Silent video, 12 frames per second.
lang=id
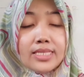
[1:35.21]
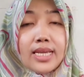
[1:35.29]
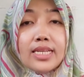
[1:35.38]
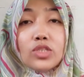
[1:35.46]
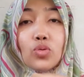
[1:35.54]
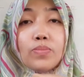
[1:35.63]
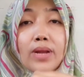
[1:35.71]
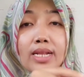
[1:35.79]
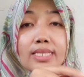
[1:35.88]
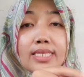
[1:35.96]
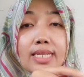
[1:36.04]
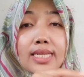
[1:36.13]
Jadi
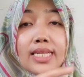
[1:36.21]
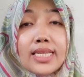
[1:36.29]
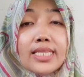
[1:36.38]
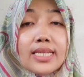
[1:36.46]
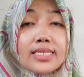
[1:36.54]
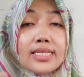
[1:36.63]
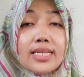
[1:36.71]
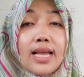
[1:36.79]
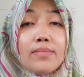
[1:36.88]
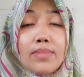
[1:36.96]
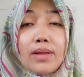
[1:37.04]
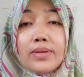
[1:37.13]
supralisin ini
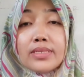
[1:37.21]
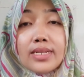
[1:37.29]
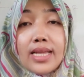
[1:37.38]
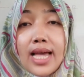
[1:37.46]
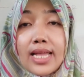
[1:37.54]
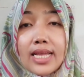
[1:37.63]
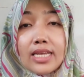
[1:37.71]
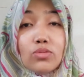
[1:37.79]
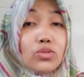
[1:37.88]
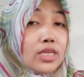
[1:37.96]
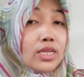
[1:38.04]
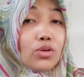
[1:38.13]
tersedia berapa sediaan
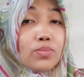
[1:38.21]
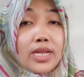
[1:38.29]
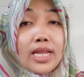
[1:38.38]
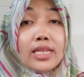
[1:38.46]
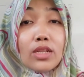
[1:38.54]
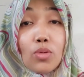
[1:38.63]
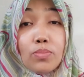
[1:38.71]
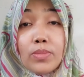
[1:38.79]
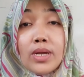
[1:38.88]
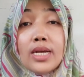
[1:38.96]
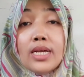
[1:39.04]
yaitu sirup dan drop.